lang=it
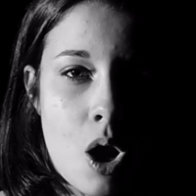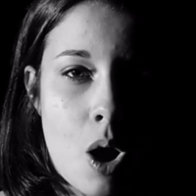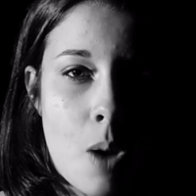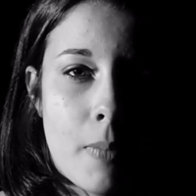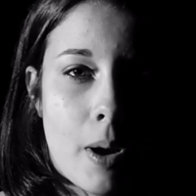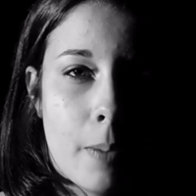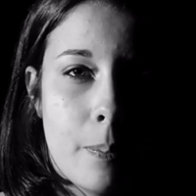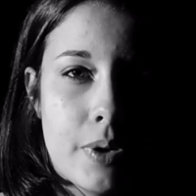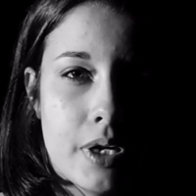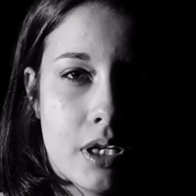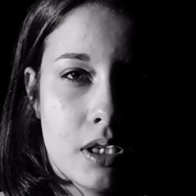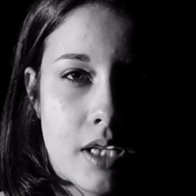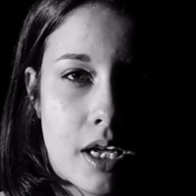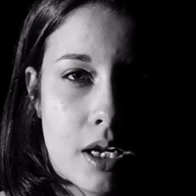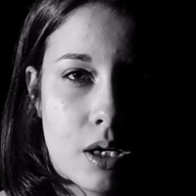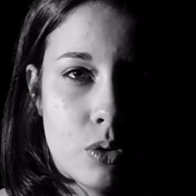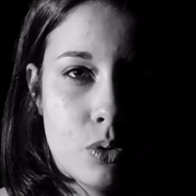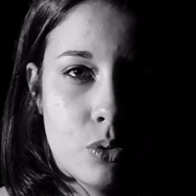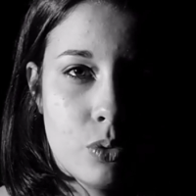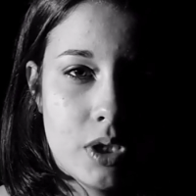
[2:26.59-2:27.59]
ma per dar
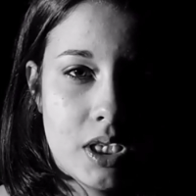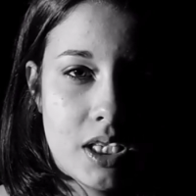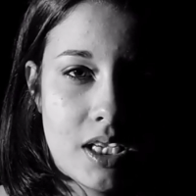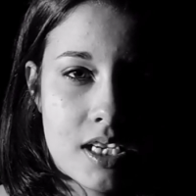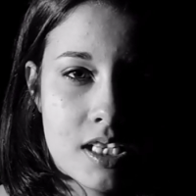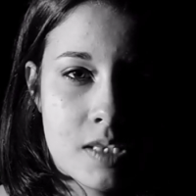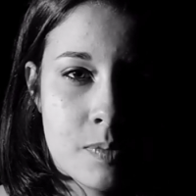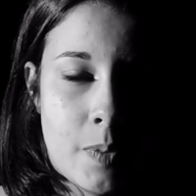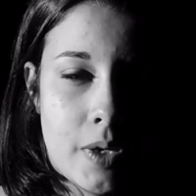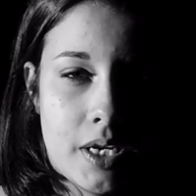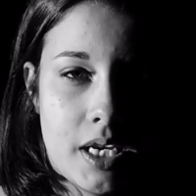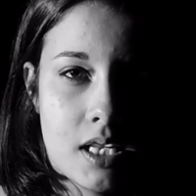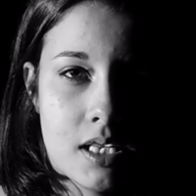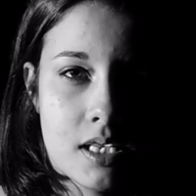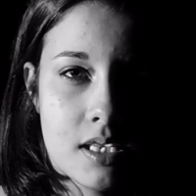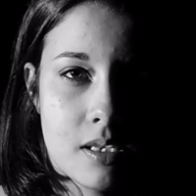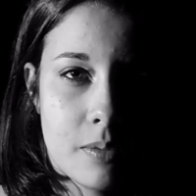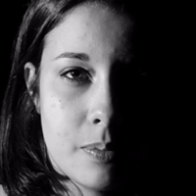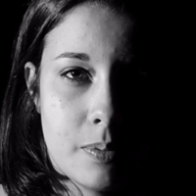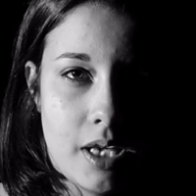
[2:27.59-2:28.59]
lui
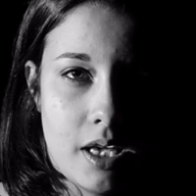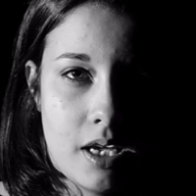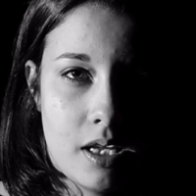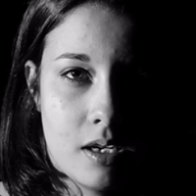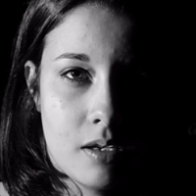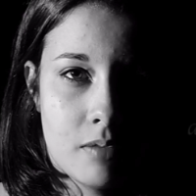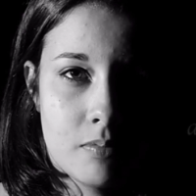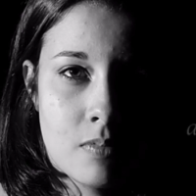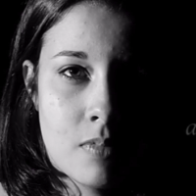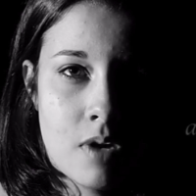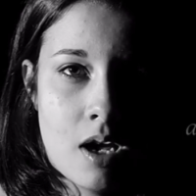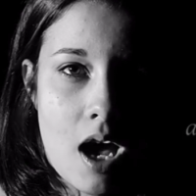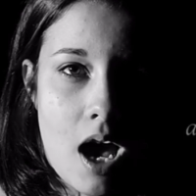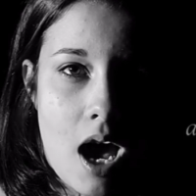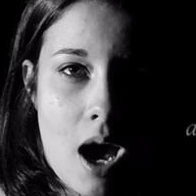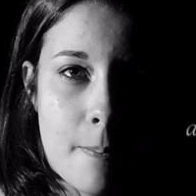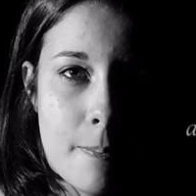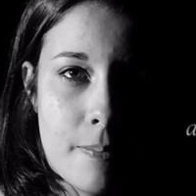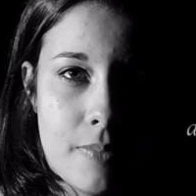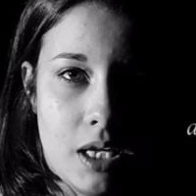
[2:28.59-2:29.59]
esperienza piena,
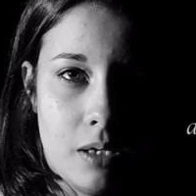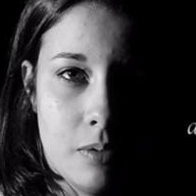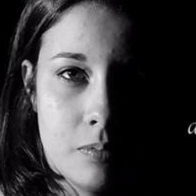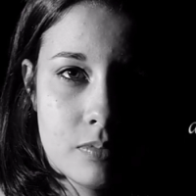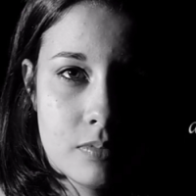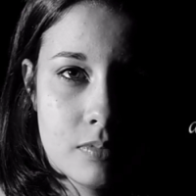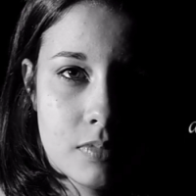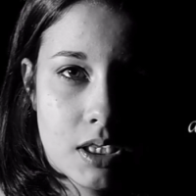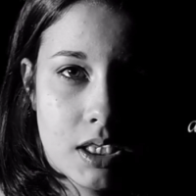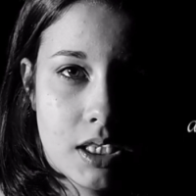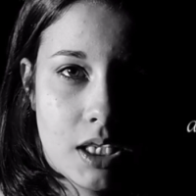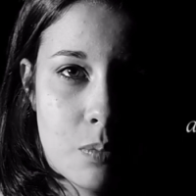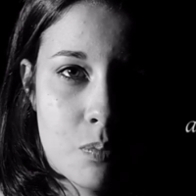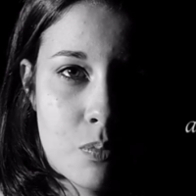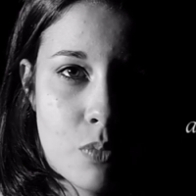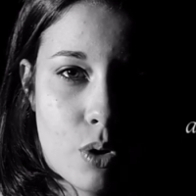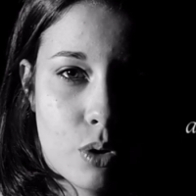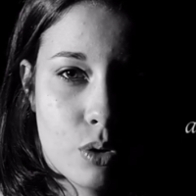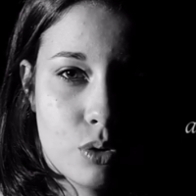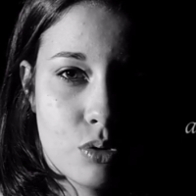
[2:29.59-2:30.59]
a me che
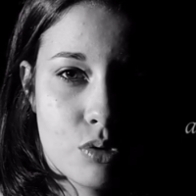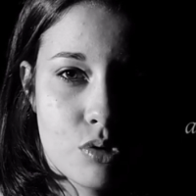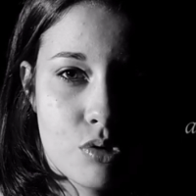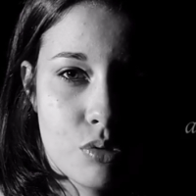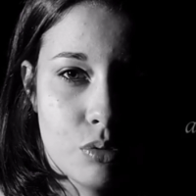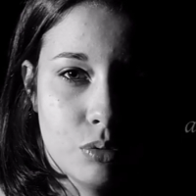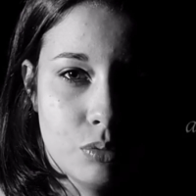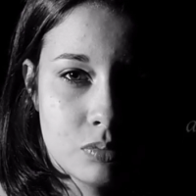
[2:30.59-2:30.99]
morto son.